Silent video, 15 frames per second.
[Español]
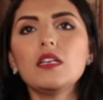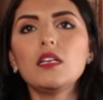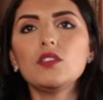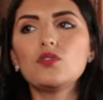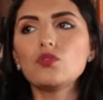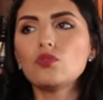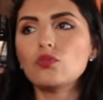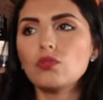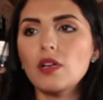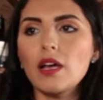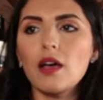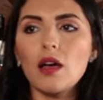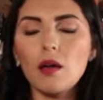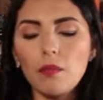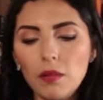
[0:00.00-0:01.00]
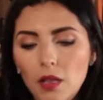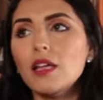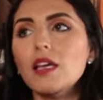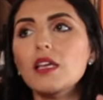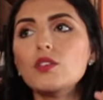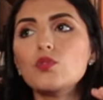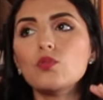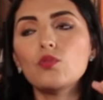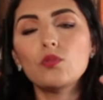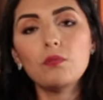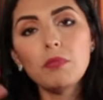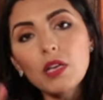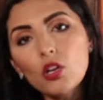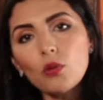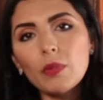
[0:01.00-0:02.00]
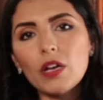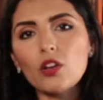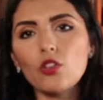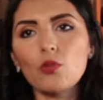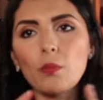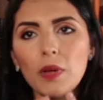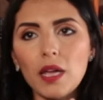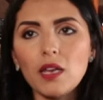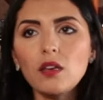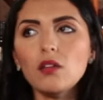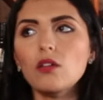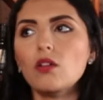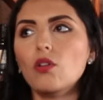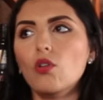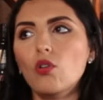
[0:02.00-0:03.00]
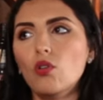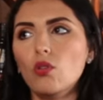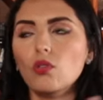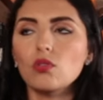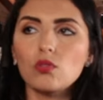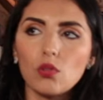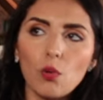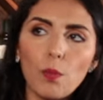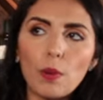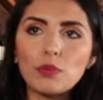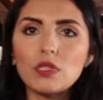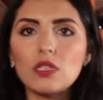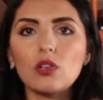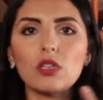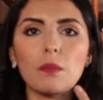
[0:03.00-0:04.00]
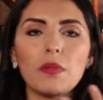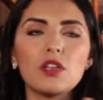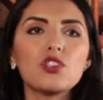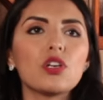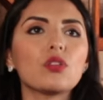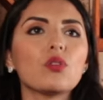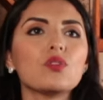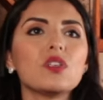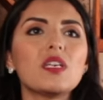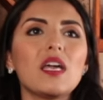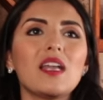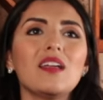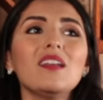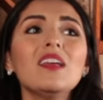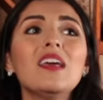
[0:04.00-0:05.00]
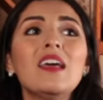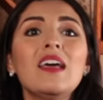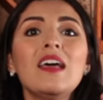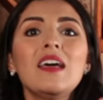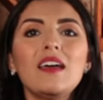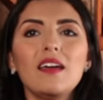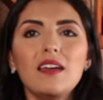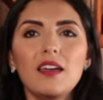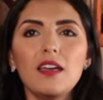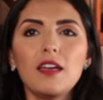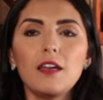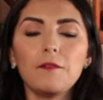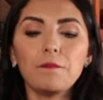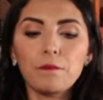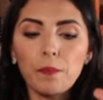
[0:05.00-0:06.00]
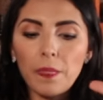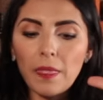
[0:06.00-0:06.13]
Es, una, es un micro, micro domain, o, podemos decirlo también chateau si quieren, eh,